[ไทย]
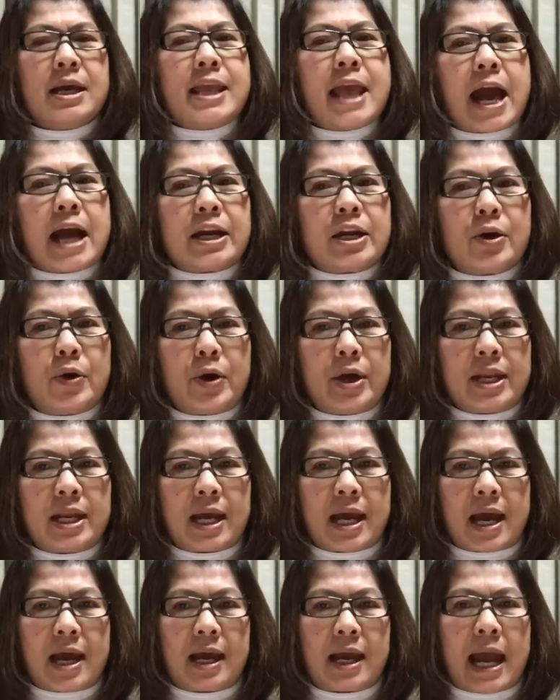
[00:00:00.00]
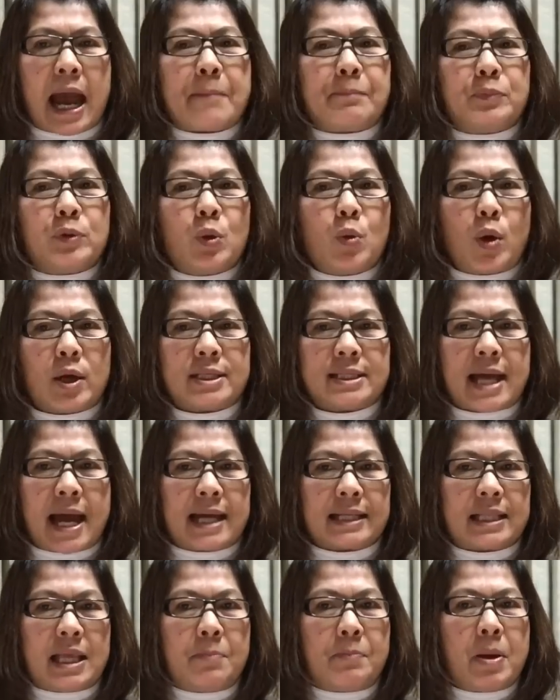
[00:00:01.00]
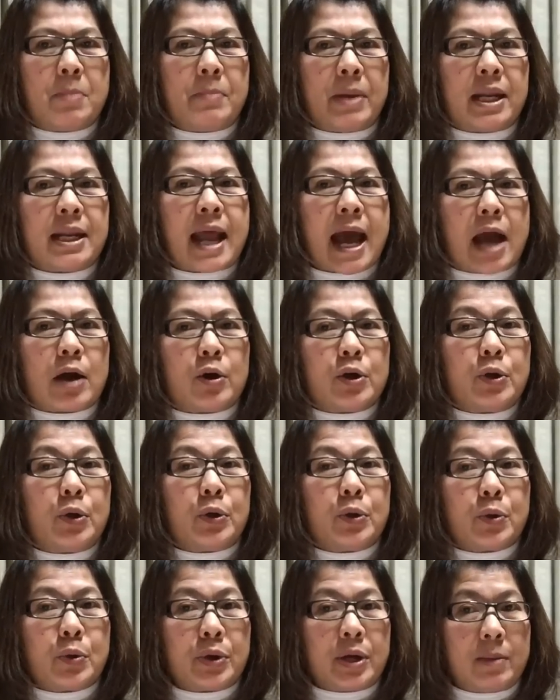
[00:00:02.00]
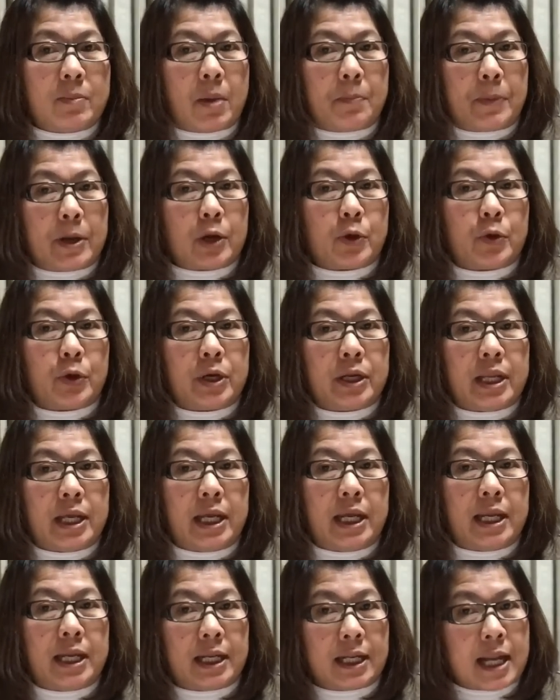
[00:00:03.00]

อย่างน้อยนะคะกลับตัวจากที่ไปเม้นด่าคนโน้นคนนี้มาเป็นคนดี